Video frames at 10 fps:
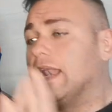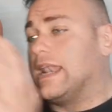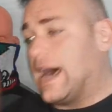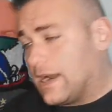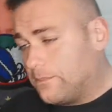
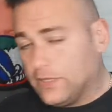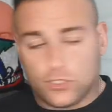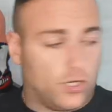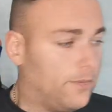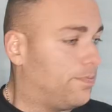
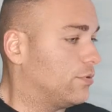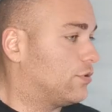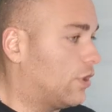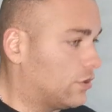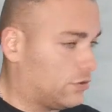l'arbitro
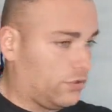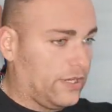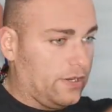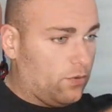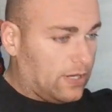piuttosto che
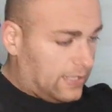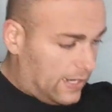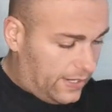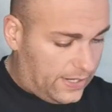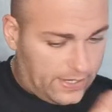il
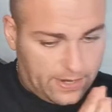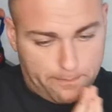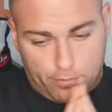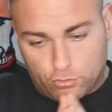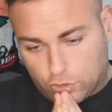guardaline,
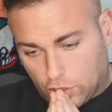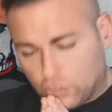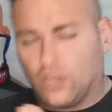piuttosto...